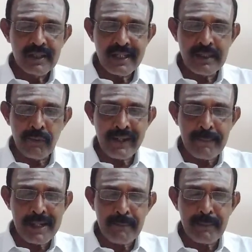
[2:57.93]
இது
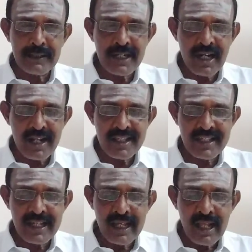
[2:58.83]
முக்கியமான இம்பார்ட்டன்ட்
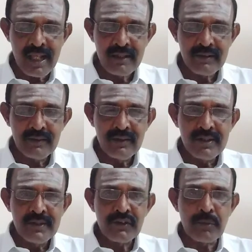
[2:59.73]
அடுத்தது
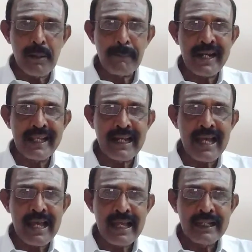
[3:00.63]
சும்மா படிக்கல
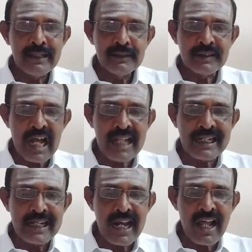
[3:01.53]

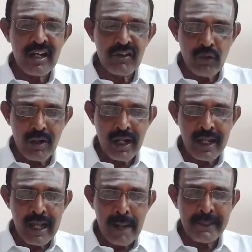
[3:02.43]
ஜாதகம் நல்லா இருக்குன்னு
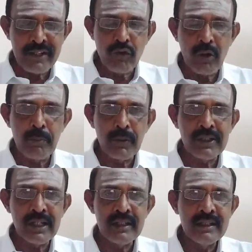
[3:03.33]
சொல்கிறாங்க அப்படின்னு சொல்லும்போது